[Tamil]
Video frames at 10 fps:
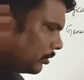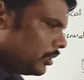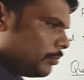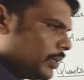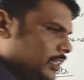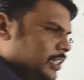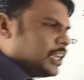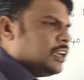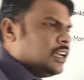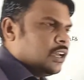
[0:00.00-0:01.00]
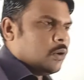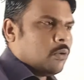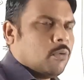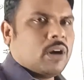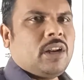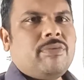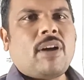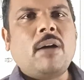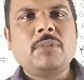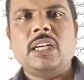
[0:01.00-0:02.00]
பொறுத்த வரைக்கும் பார்த்தீங்கன்னா ஒன்லி
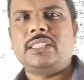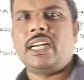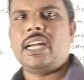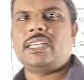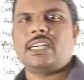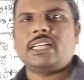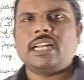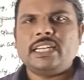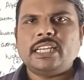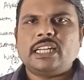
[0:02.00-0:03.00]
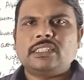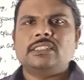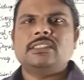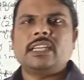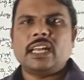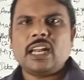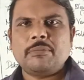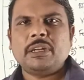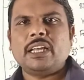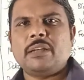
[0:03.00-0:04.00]
ஃபார்முலாஸ் ரிலேட்டட் தான் நிறைய இருக்குது நீங்கள்
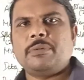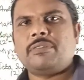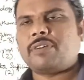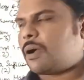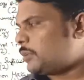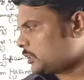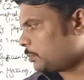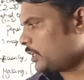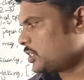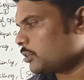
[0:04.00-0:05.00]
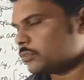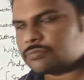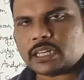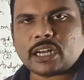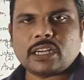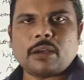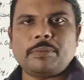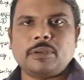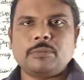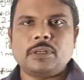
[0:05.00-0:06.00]
எல்லாமே நிறைய பேர் ஃபார்முலாஸ் படிச்சுக்கணும் எல்லா
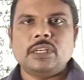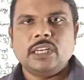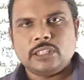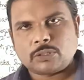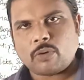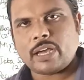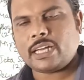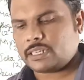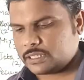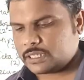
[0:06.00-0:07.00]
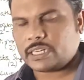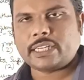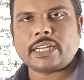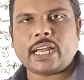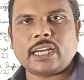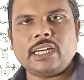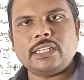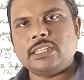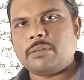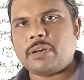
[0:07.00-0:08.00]
டாப்பிக்குமே ஸ்கொயர் ரெக்டாங்கிள்
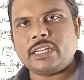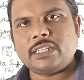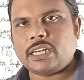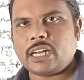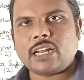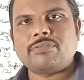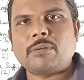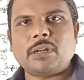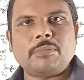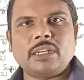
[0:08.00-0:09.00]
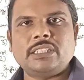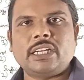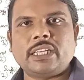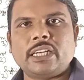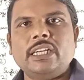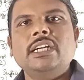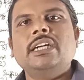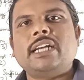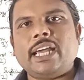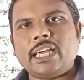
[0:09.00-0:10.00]
இந்த மாதிரி இதுக்கெல்லாம் எல்லாரும் ஃபார்முலா படிச்சிடுறீங்க
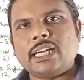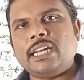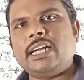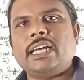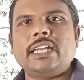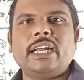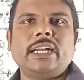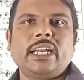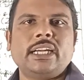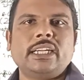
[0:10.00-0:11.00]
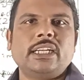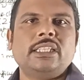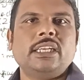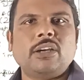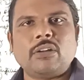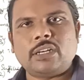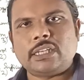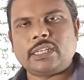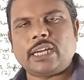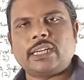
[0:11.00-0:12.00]
ட்ரையாங்கிள்லே நிறைய ட்ரையாங்கிள் இருக்குது
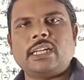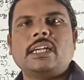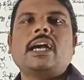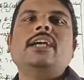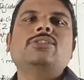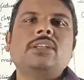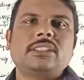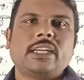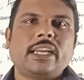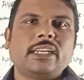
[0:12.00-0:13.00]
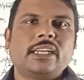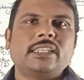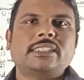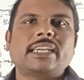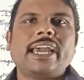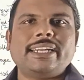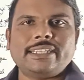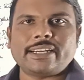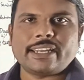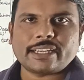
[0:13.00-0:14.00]
ஈக்குவலேட்டர் ட்ரையாங்கிள் இருக்குது ஐசோலஸ் ட்ரையாங்கிள் இருக்குது
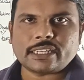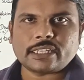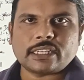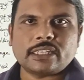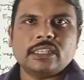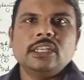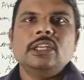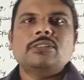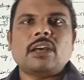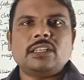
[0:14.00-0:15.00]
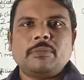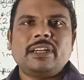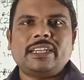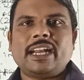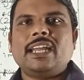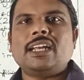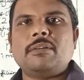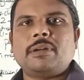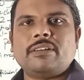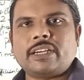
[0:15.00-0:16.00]
ஸ்கேலின் ட்ரையாங்கிள் இருக்குது ஸோ அந்த மாதிரி
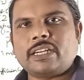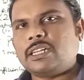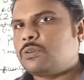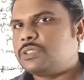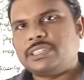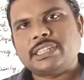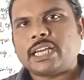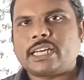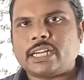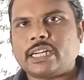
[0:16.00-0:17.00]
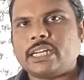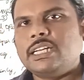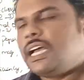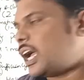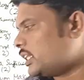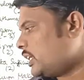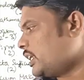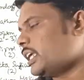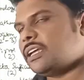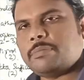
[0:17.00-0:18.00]
ட்ரையாங்கிளில் பல வகையில் கொஷின்ஸ் கேட்குறாங்க
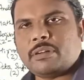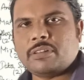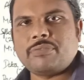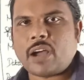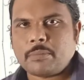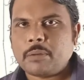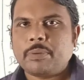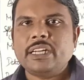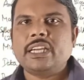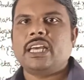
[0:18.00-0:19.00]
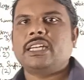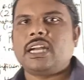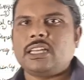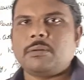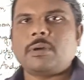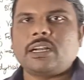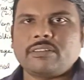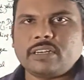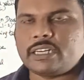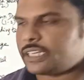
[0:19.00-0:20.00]
அதில் நிறைய பேர் வந்து ஃபார்முலா படிக்காதனால அதில்
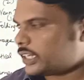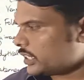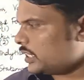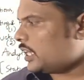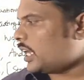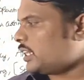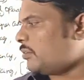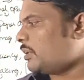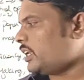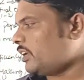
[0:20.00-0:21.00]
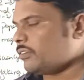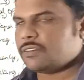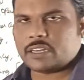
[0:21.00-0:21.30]
மார்க் விடுறீங்க அதே மாதிரி